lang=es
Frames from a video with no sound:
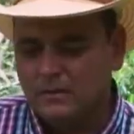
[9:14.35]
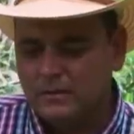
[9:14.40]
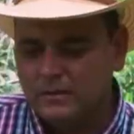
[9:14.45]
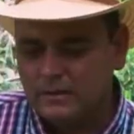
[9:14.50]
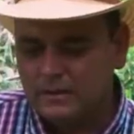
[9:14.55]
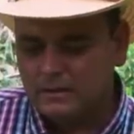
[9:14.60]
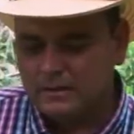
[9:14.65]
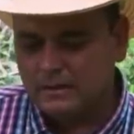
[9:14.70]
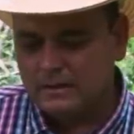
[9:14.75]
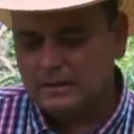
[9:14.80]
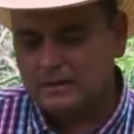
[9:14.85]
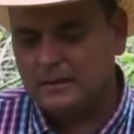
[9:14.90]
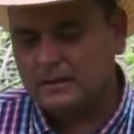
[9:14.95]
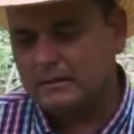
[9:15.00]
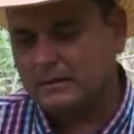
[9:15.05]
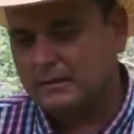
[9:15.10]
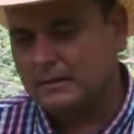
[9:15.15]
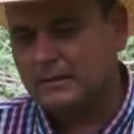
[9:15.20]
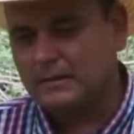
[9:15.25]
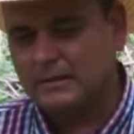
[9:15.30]
Hoy en
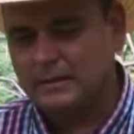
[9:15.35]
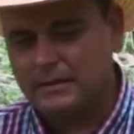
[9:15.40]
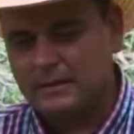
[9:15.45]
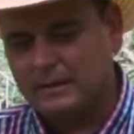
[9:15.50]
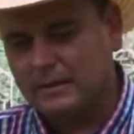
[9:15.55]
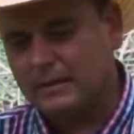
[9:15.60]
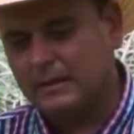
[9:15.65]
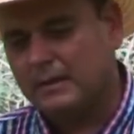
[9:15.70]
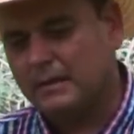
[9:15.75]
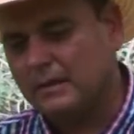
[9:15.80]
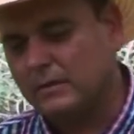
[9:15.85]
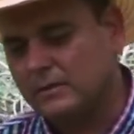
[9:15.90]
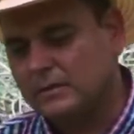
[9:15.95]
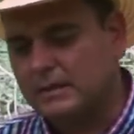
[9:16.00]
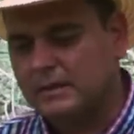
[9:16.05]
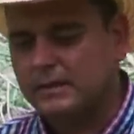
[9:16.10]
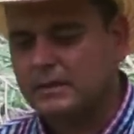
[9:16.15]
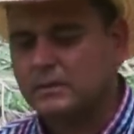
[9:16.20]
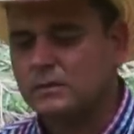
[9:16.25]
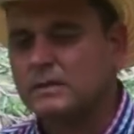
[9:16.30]
día eh,
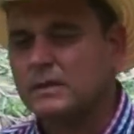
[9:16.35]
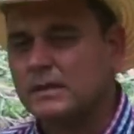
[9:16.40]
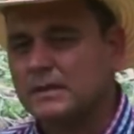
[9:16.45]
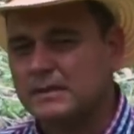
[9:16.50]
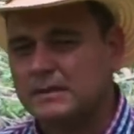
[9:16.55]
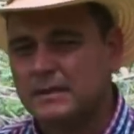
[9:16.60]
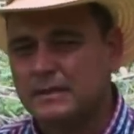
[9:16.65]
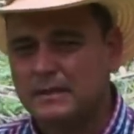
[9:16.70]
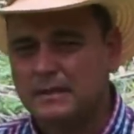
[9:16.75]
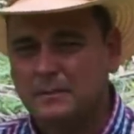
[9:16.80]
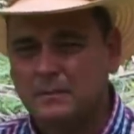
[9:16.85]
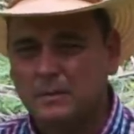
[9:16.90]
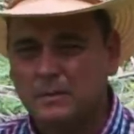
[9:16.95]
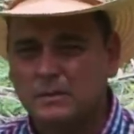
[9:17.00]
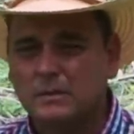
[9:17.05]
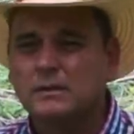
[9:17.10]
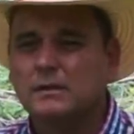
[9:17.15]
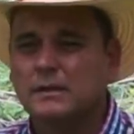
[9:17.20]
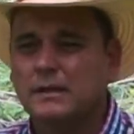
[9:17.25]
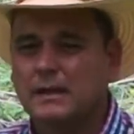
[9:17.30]
los terneros que
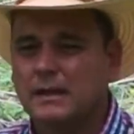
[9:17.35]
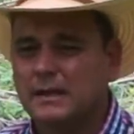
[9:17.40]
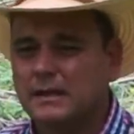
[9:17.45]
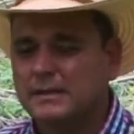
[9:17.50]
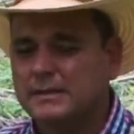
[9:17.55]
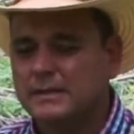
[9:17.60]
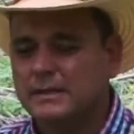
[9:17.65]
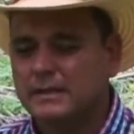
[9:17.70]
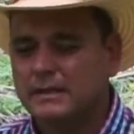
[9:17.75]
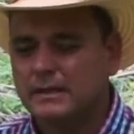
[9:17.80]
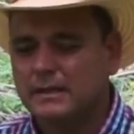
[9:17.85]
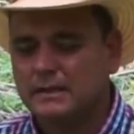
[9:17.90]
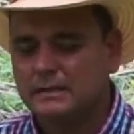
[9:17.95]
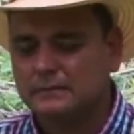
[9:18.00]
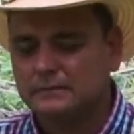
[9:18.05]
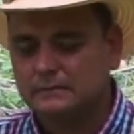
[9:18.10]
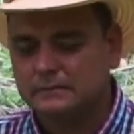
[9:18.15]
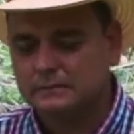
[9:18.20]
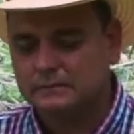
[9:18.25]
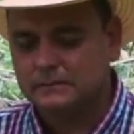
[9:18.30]
destetamos de la
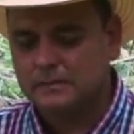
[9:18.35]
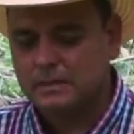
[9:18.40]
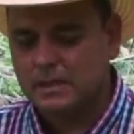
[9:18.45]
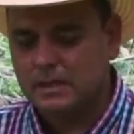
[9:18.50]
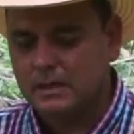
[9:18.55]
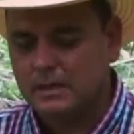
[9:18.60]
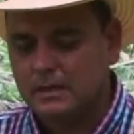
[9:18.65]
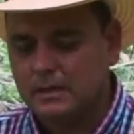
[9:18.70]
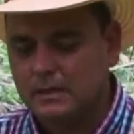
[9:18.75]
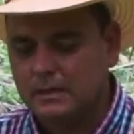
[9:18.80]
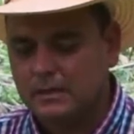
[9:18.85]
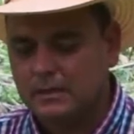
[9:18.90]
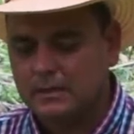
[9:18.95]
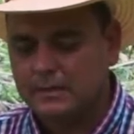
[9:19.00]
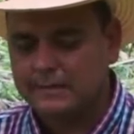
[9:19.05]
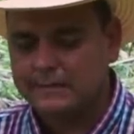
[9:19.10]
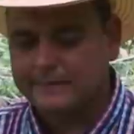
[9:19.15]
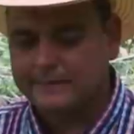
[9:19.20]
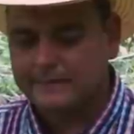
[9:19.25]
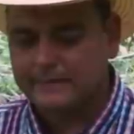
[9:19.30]
lechería,
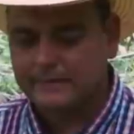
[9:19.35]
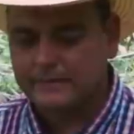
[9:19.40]
eh,